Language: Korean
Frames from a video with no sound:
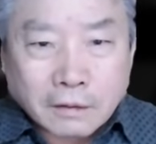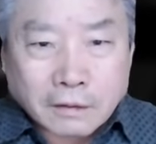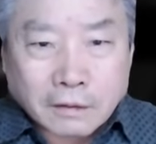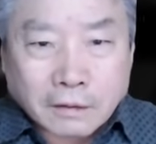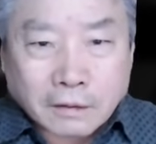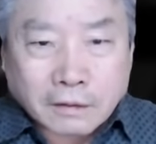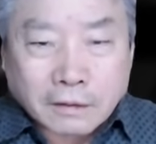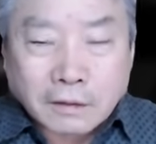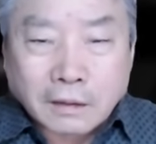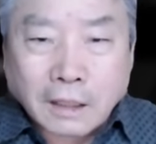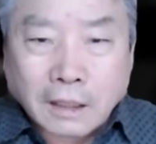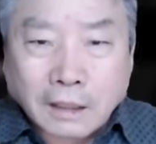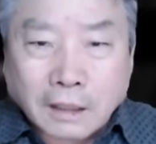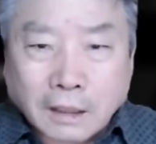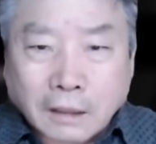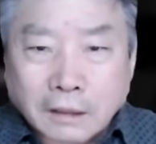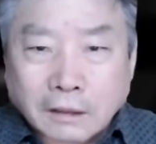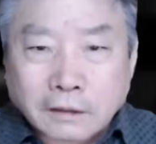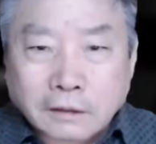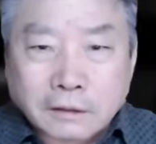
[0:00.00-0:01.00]
예, 그게
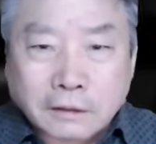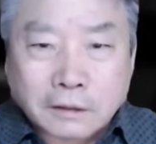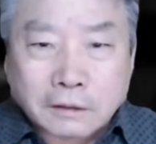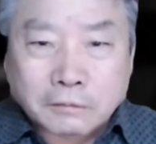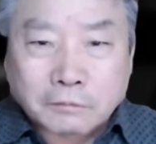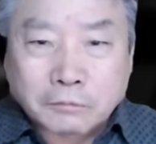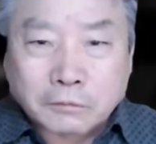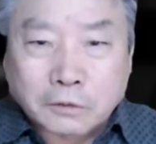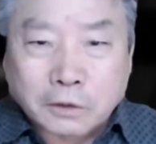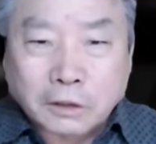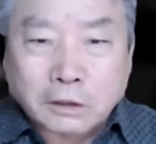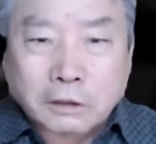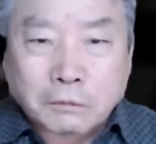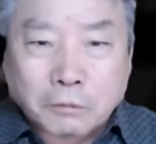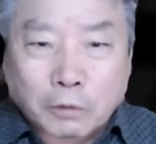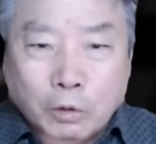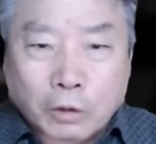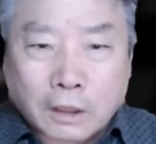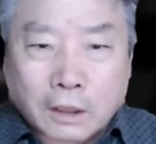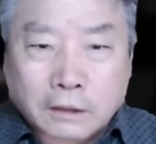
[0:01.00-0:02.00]
가 지금
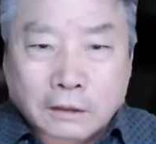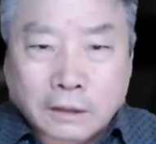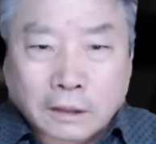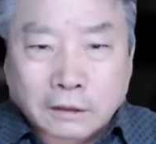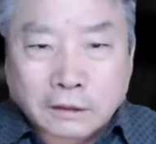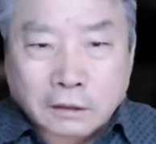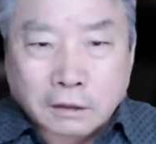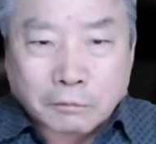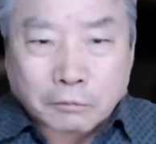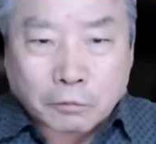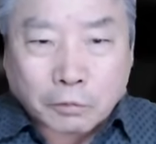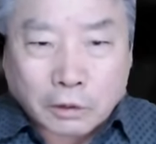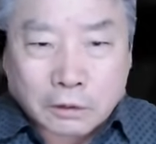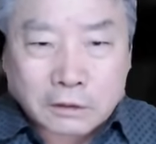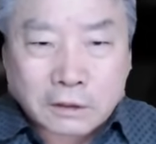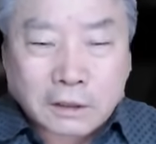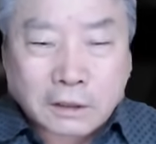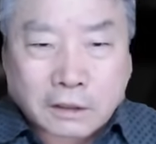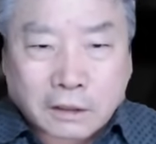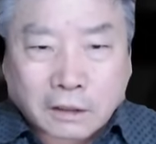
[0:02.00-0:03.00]
정점에 올라갔다가 지금
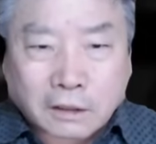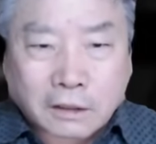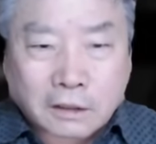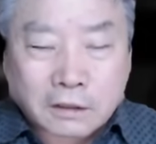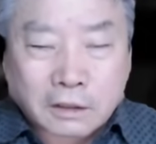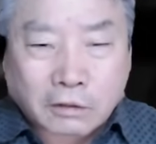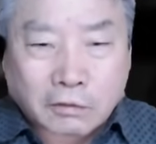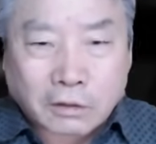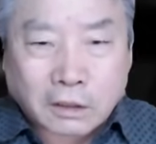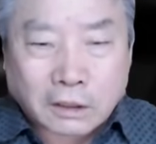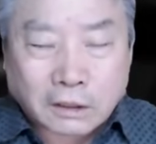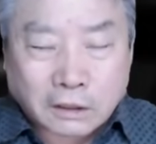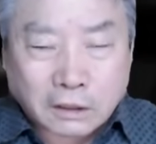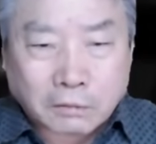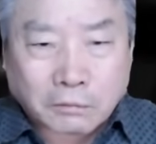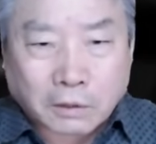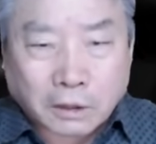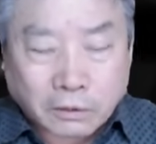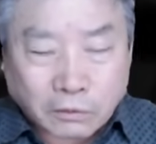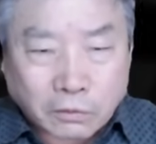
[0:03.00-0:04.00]
완전히 꺾인 상황이
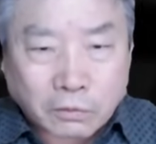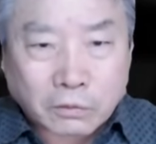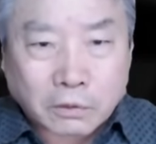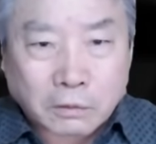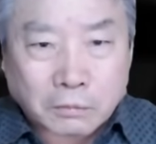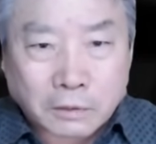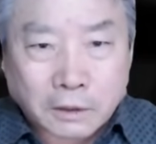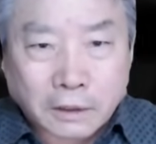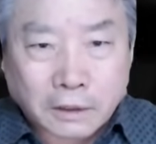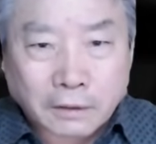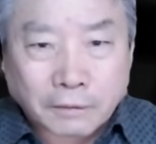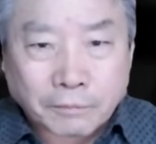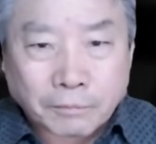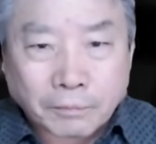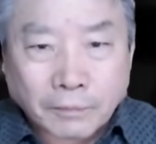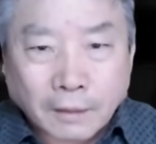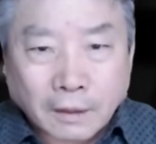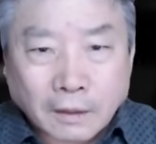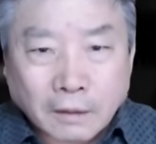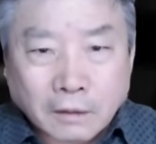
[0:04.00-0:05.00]
지금 한동훈입니다.
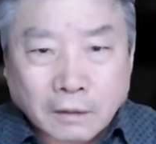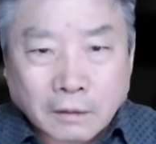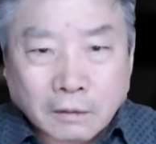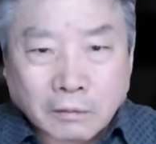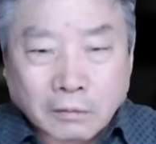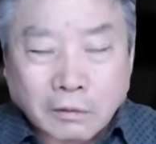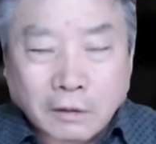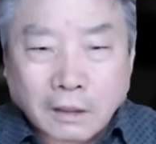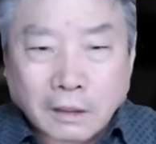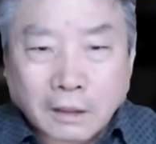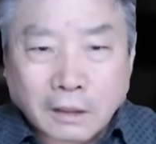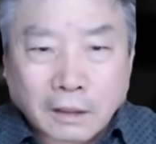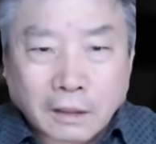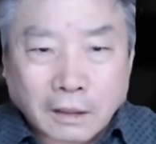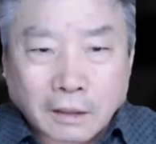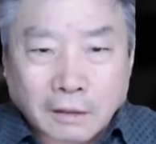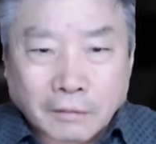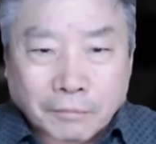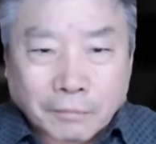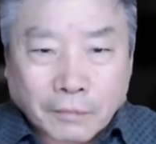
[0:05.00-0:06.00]

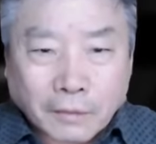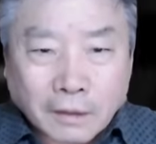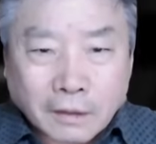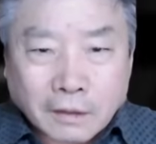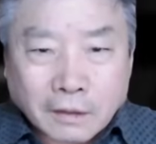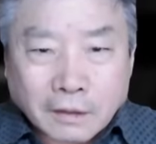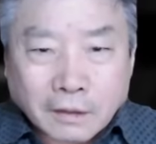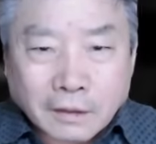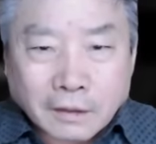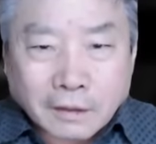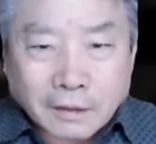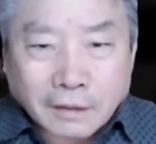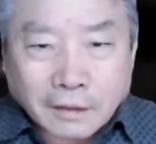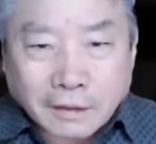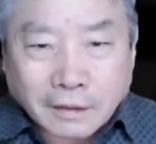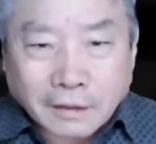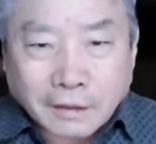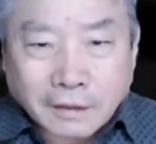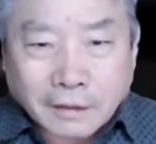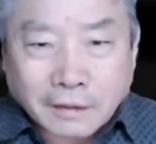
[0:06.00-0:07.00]
원래 에,
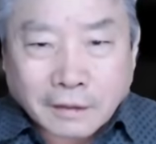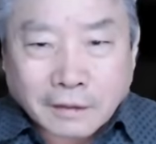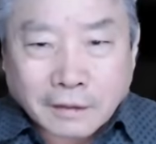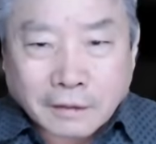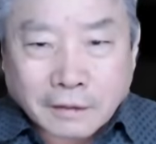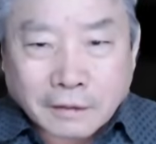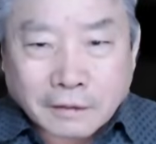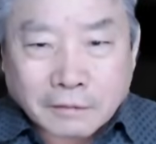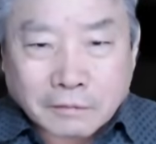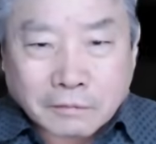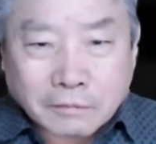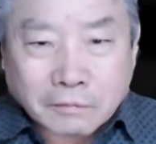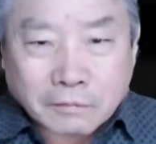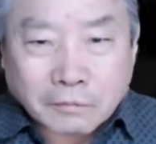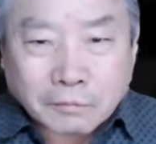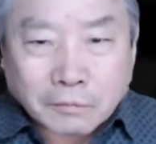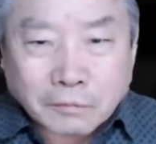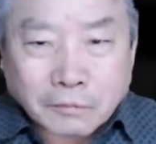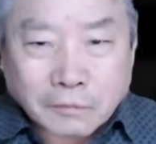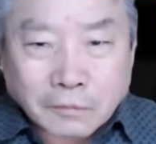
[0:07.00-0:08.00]
예,
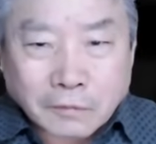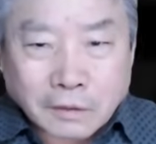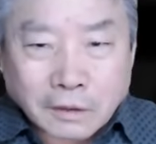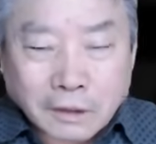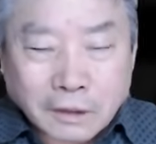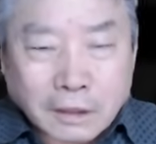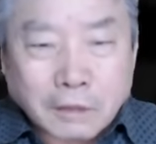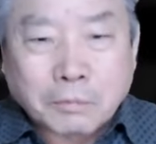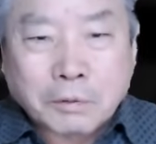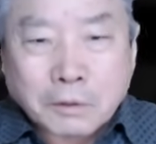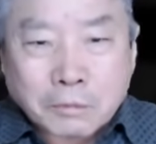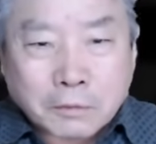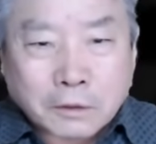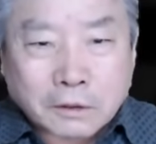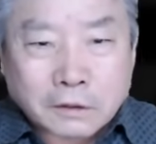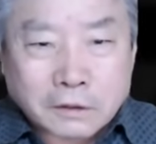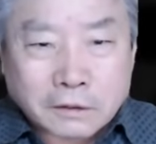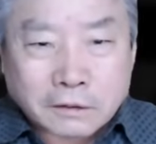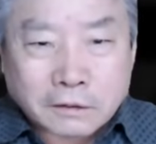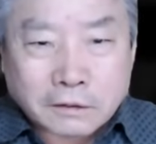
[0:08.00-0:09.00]
이 급히
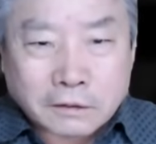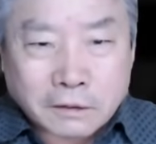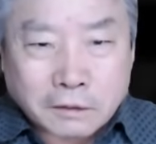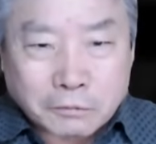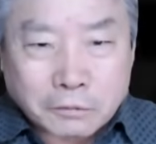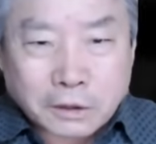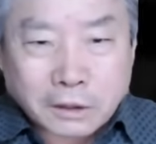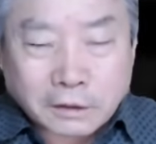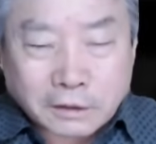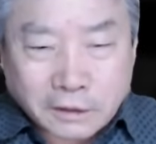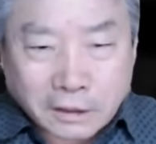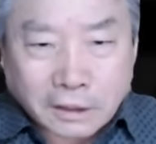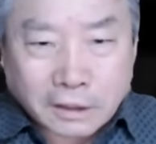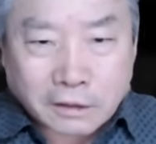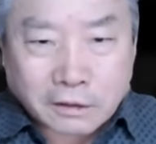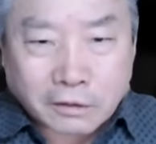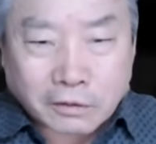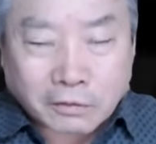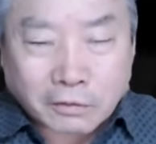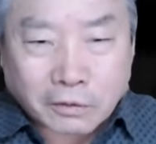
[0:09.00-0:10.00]
먹는 음식이
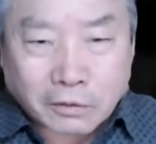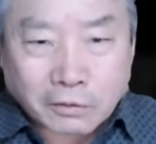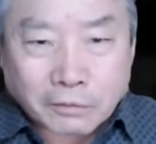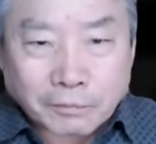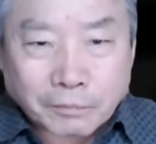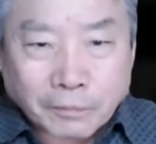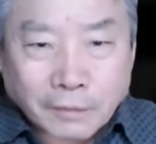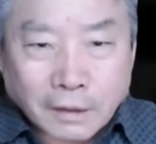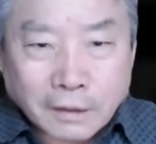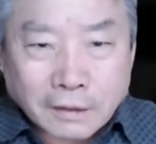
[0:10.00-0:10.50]
취하는 거고요.